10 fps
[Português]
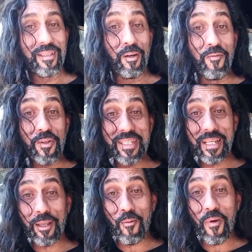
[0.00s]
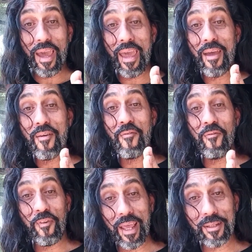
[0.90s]
Então você tem um
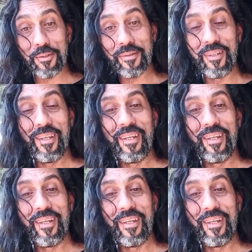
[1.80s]
reflexo